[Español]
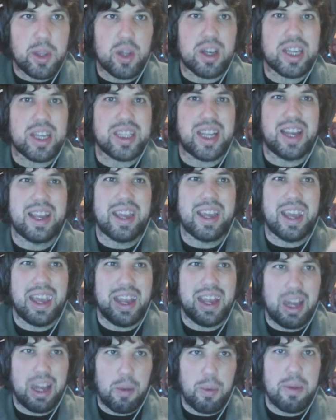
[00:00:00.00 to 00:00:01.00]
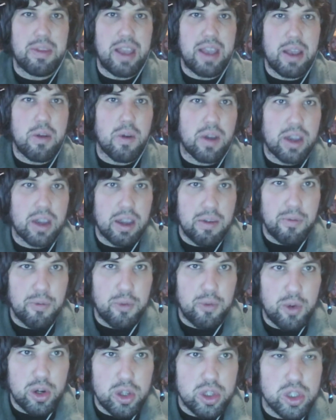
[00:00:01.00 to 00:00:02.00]
que sale en la web de Ion
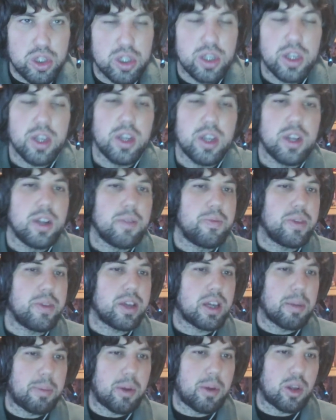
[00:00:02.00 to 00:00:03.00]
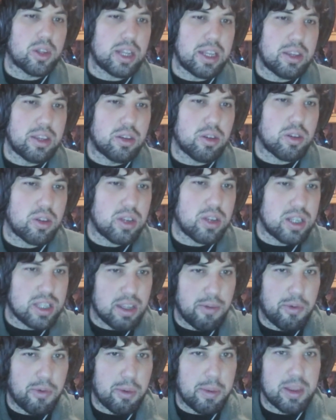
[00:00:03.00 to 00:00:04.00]
Gameforge y que por lo tanto toda esta
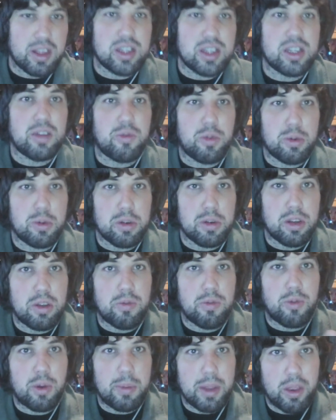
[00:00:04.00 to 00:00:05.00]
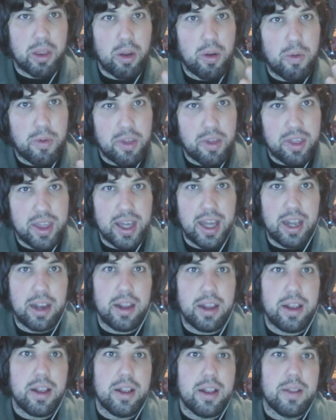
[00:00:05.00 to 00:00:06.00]
información es la, información oficial
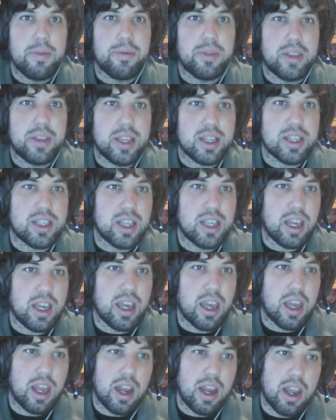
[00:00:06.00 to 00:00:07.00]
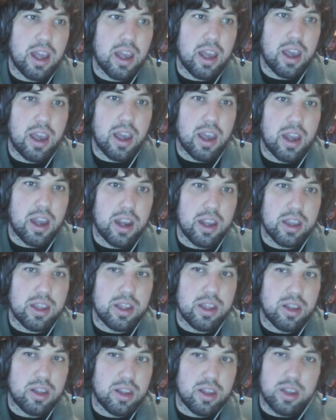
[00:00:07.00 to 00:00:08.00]
desde la,
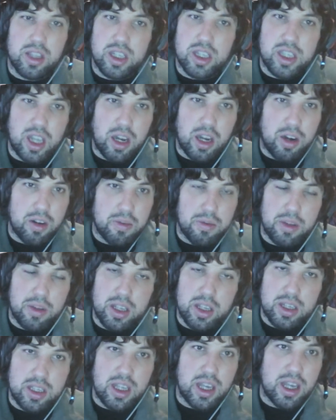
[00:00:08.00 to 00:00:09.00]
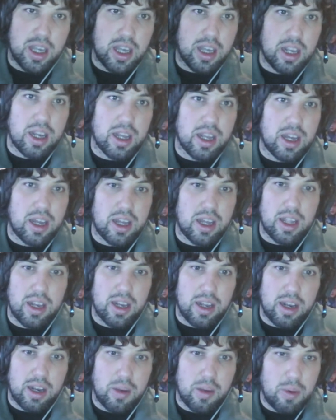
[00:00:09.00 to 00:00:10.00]
desde
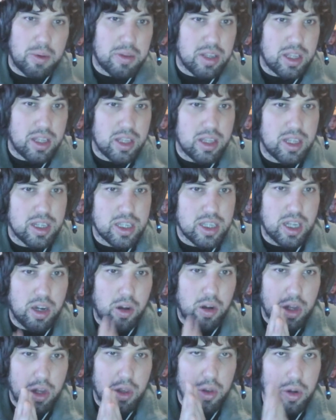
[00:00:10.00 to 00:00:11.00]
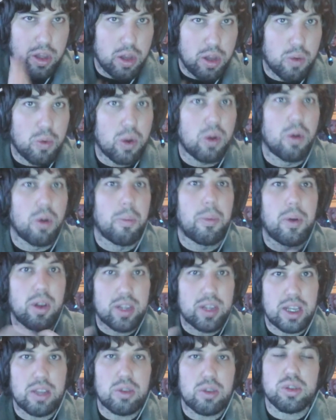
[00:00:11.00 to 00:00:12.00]
la, la voz del desarrollador del juego. Por lo
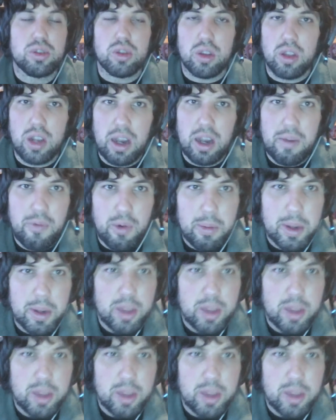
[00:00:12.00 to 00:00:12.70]
tanto, es toda la información